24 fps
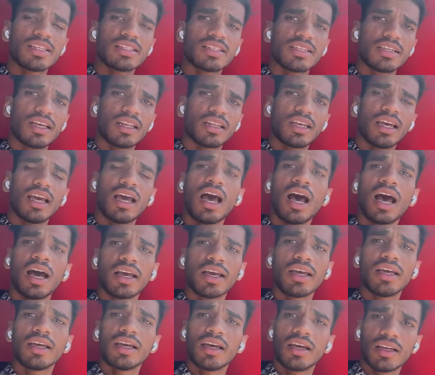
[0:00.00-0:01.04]
चल जाती है
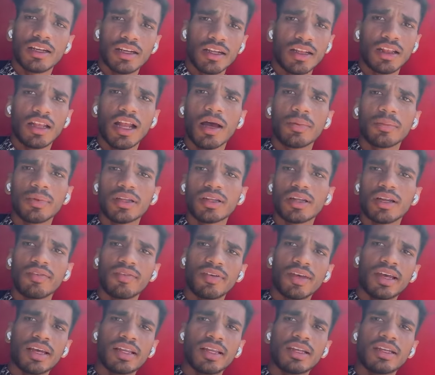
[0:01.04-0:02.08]
आगे रतलाम की तरफ
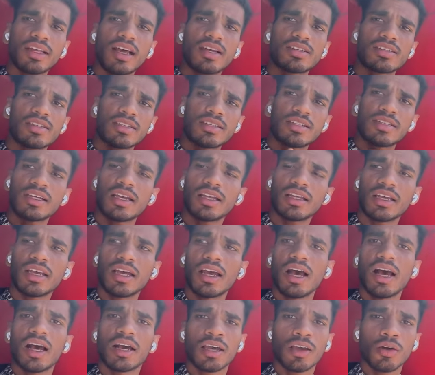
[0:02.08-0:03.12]
एक लाइन यहाँ से चल जाती
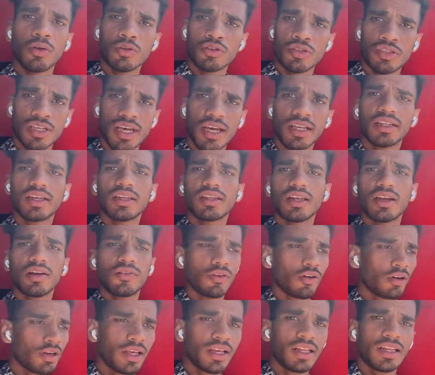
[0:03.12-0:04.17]
है आगे उज्जैन की
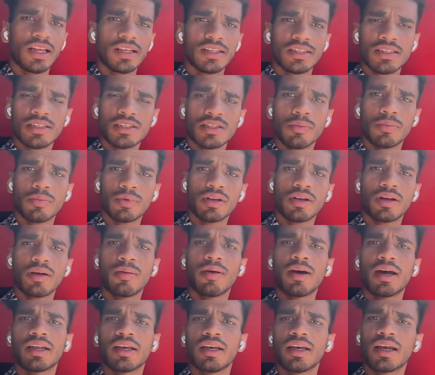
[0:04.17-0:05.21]
तरफ और एक लाइन जिससे पर हम
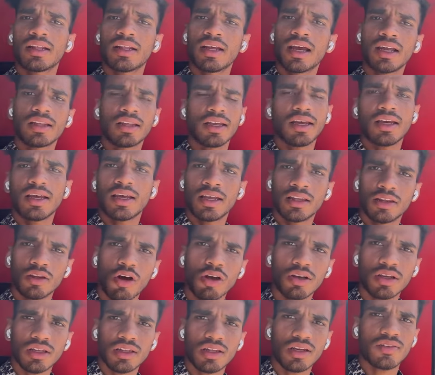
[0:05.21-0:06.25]
आ रहे हैं यानी आते हैं
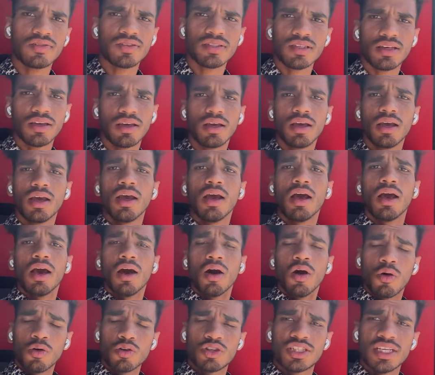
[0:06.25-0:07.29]
इंदौर की तरफ से
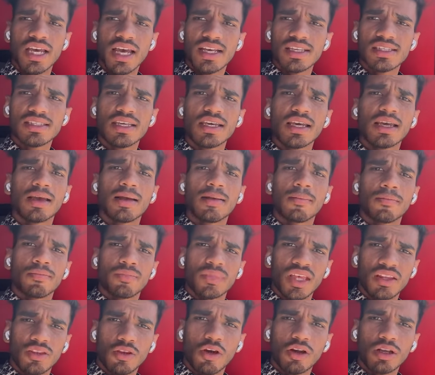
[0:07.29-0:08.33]
उज्जैन से
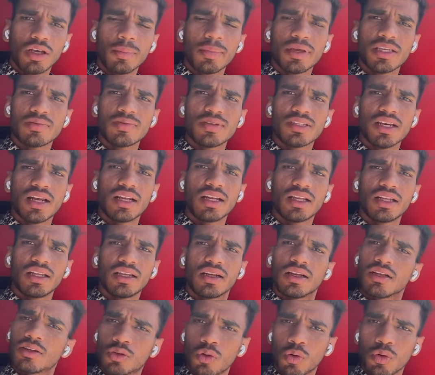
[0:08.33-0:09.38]
इंदौर के बीच में जाने के लिए
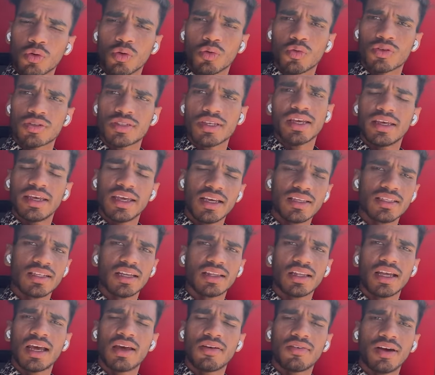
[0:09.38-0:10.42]
ना दो रूट्स हैं एक
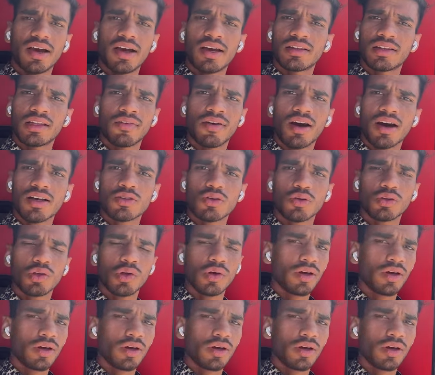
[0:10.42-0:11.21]
जाता है वाया देवास होते